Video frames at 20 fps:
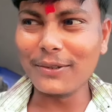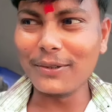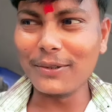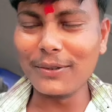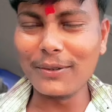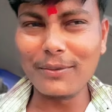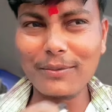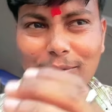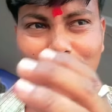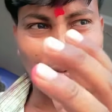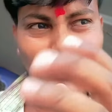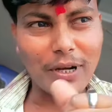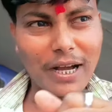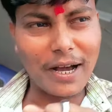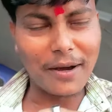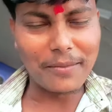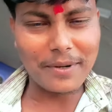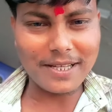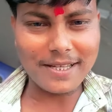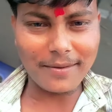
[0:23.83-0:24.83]
तो वो
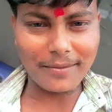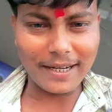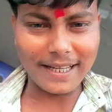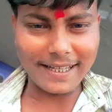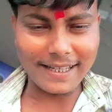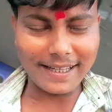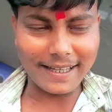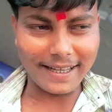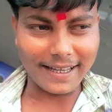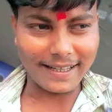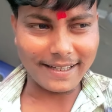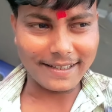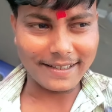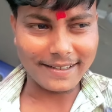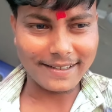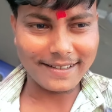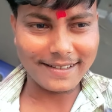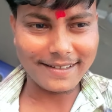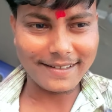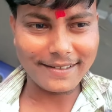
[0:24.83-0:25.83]
का हमरे सब लेके आई
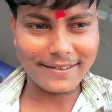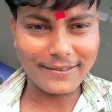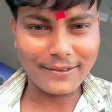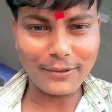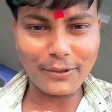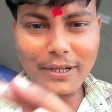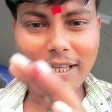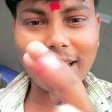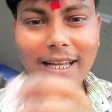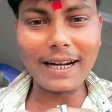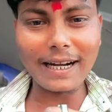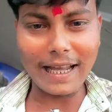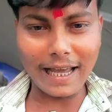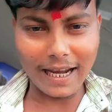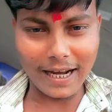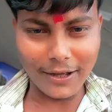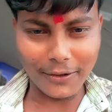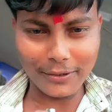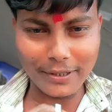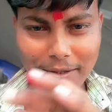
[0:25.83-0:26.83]
तो ढेर
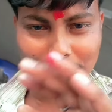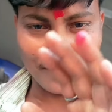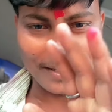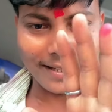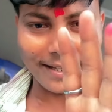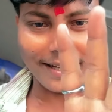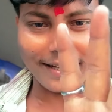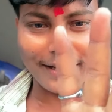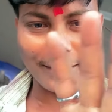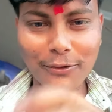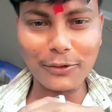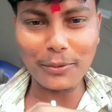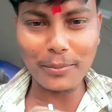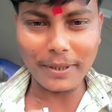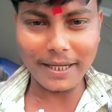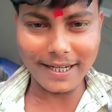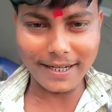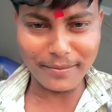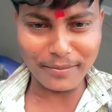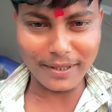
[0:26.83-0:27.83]
ना लाओ भैया एक दो
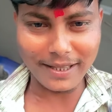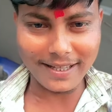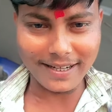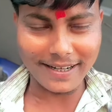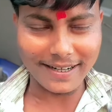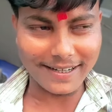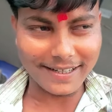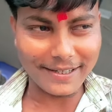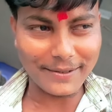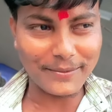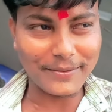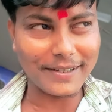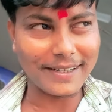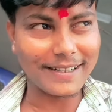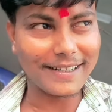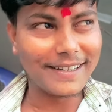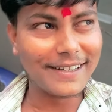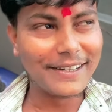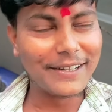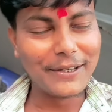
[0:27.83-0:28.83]
पैकेट मिल रहा ठीक बा
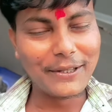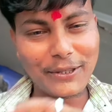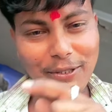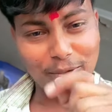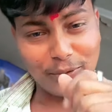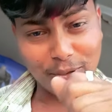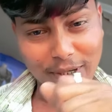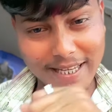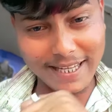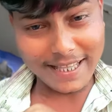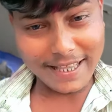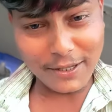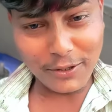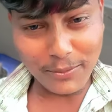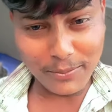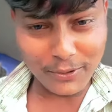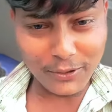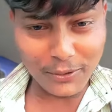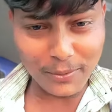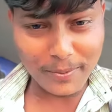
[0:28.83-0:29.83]
तो वही
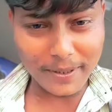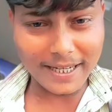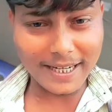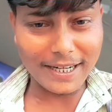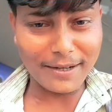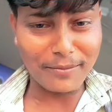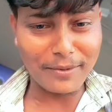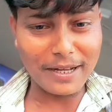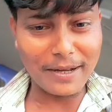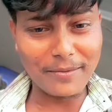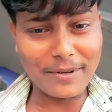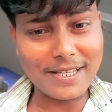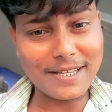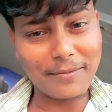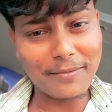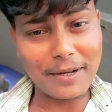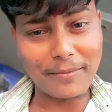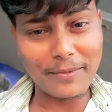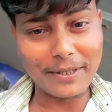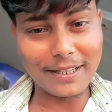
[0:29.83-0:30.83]
दू पैकेट माँ हमने
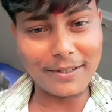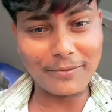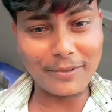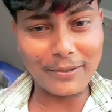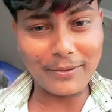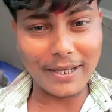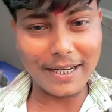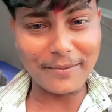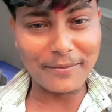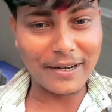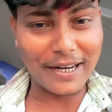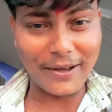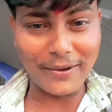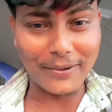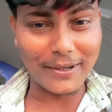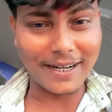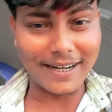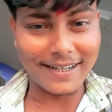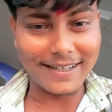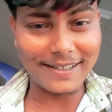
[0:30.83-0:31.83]
सबका मतलब दिवाली मना
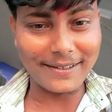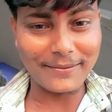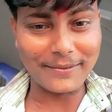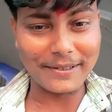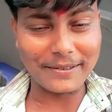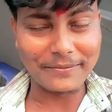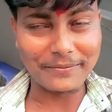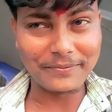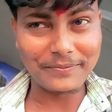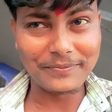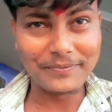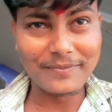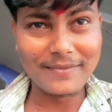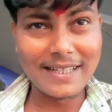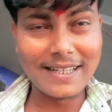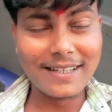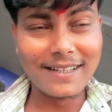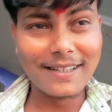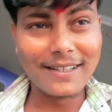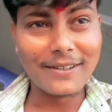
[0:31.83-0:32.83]
रहा ठीक
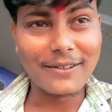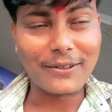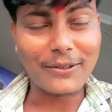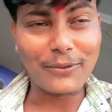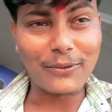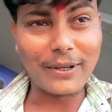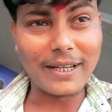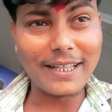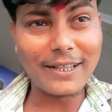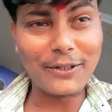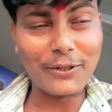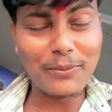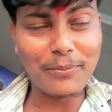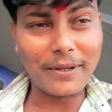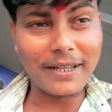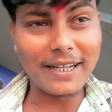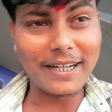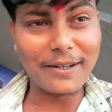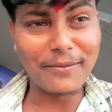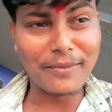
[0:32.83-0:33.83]
है तो वही दू
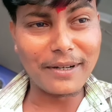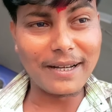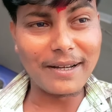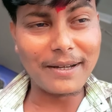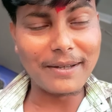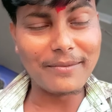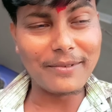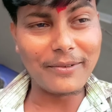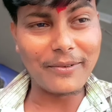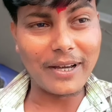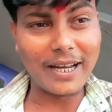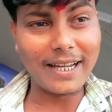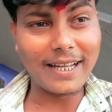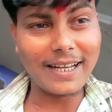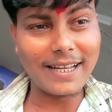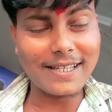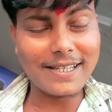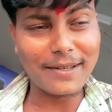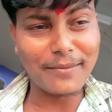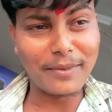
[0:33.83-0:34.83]
पैकेट माँ दिवाली
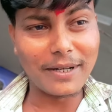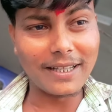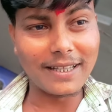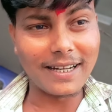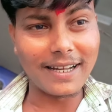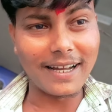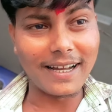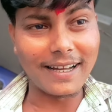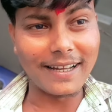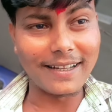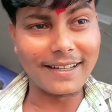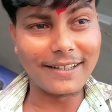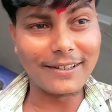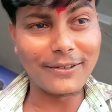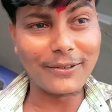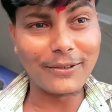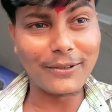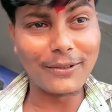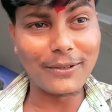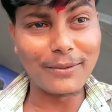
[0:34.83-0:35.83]
कैसे मनत रहा है
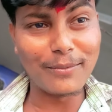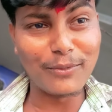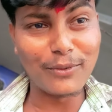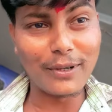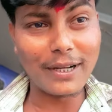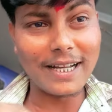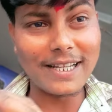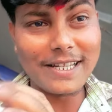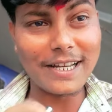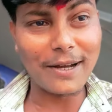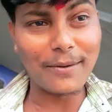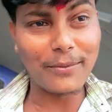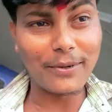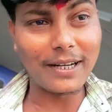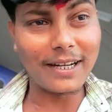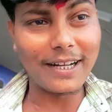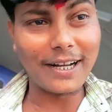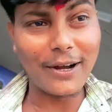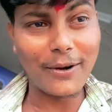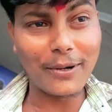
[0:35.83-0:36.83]
तो मुर्गा छाप
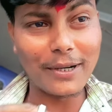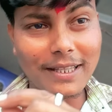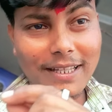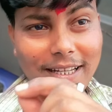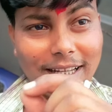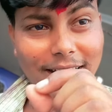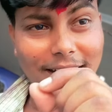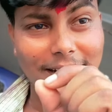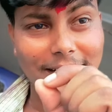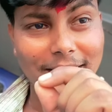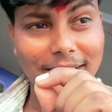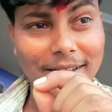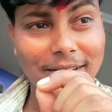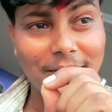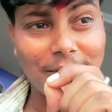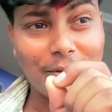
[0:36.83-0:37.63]
वाले गाँव पर रहे ना